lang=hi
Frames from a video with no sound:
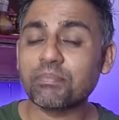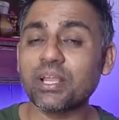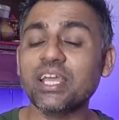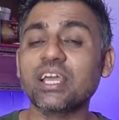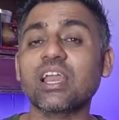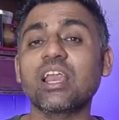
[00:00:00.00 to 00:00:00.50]

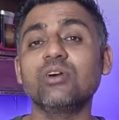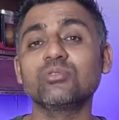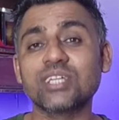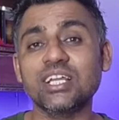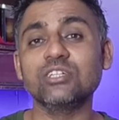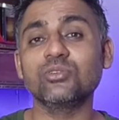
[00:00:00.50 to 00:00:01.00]
अप्लाई करना
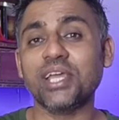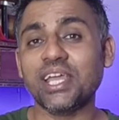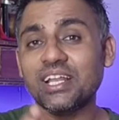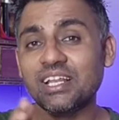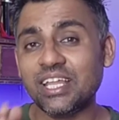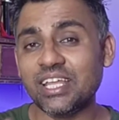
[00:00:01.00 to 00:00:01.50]
उसके लिए जो
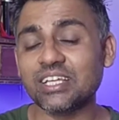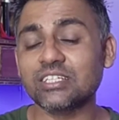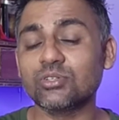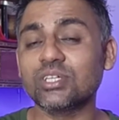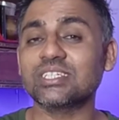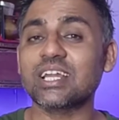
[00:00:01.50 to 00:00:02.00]
है लिंक
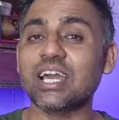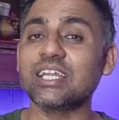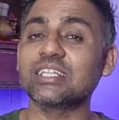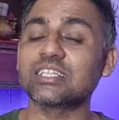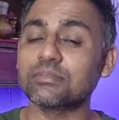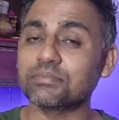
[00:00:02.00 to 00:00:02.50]
जो है
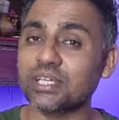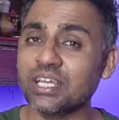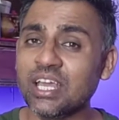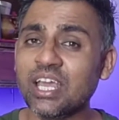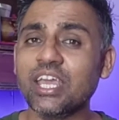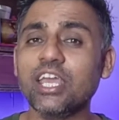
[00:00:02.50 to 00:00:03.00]
सरकार की तरफ
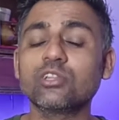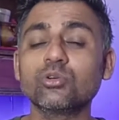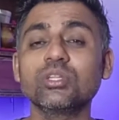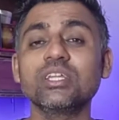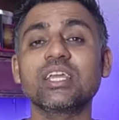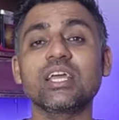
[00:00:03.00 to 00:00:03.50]
से एक
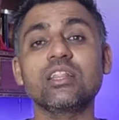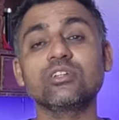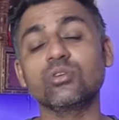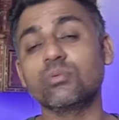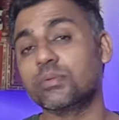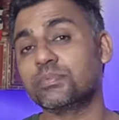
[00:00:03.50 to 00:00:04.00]
दो दिन के अंदर
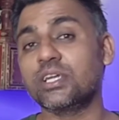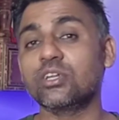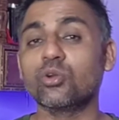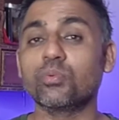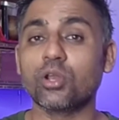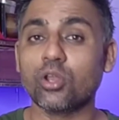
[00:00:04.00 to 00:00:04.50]
जो है
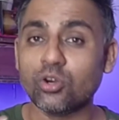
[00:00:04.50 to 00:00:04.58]
वेबसाइट के ऊपर